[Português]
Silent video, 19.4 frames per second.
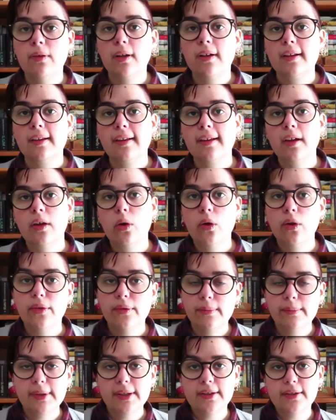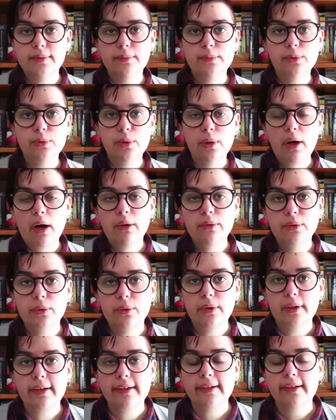volta ou do mesmo
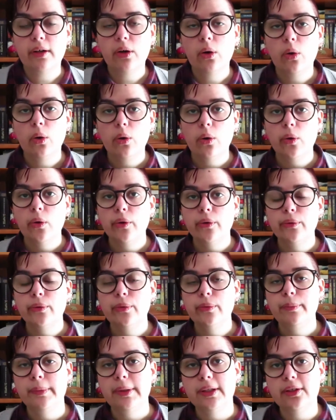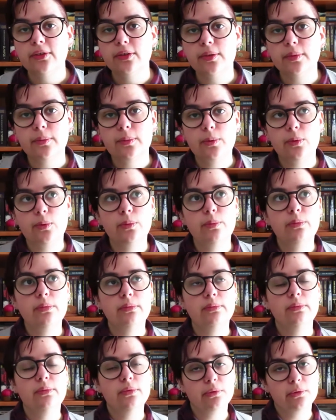autor ou do mesmo
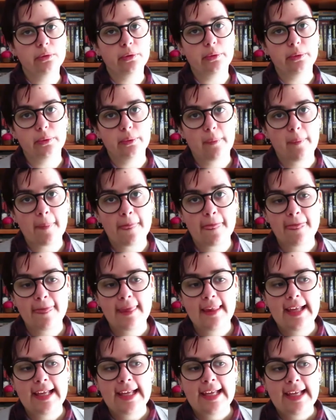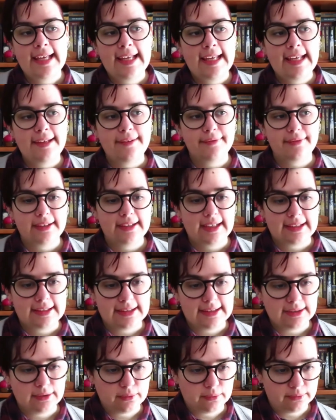mundo.
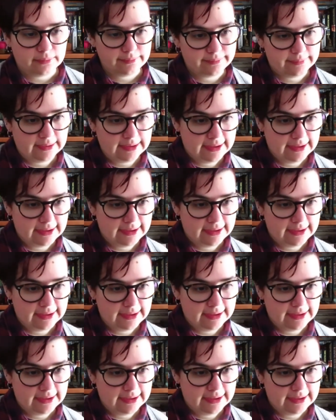Fantástico.